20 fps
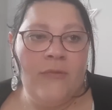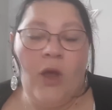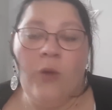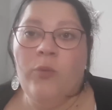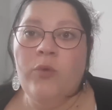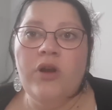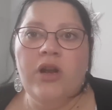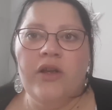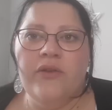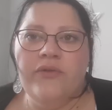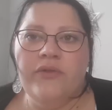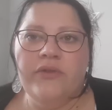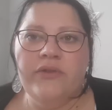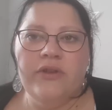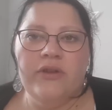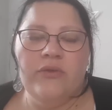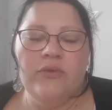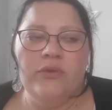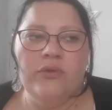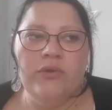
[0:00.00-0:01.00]
Ah, mais l'a fait
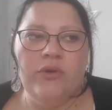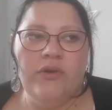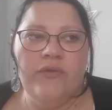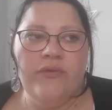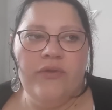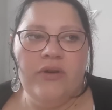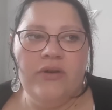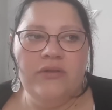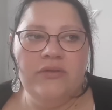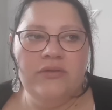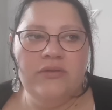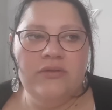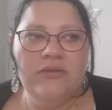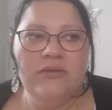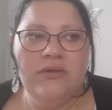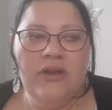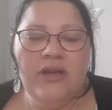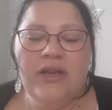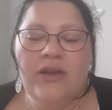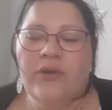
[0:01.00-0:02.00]
ça deux ou trois fois.
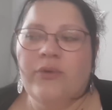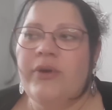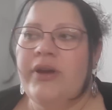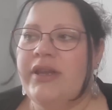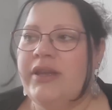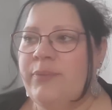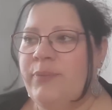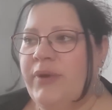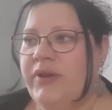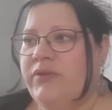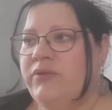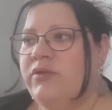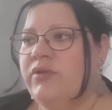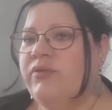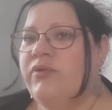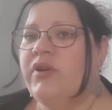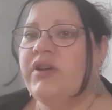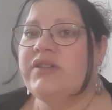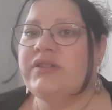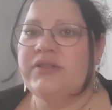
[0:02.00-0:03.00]
Quoi, il passe de
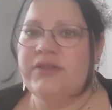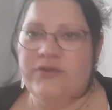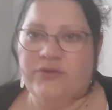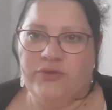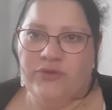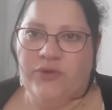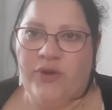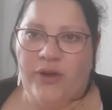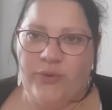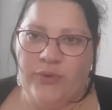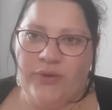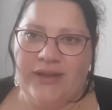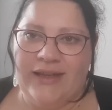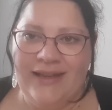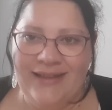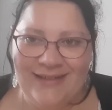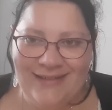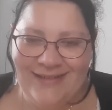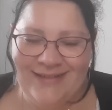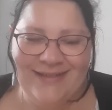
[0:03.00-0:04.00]
force quand je suis à côté.